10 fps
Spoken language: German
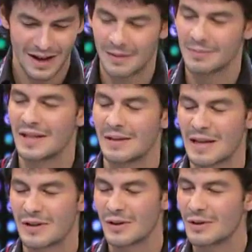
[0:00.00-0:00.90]
haben in
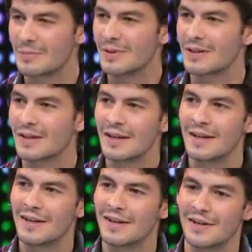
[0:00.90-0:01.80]
meinem Körper.
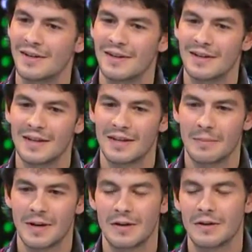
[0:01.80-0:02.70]
Äh, ich
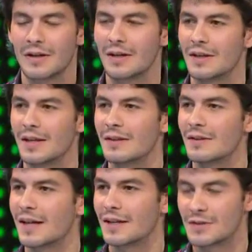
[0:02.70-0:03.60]
habe auch äh,
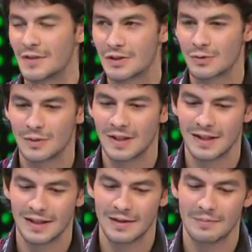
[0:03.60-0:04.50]
jeden Tag zwei
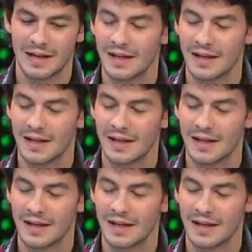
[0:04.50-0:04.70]
Stunden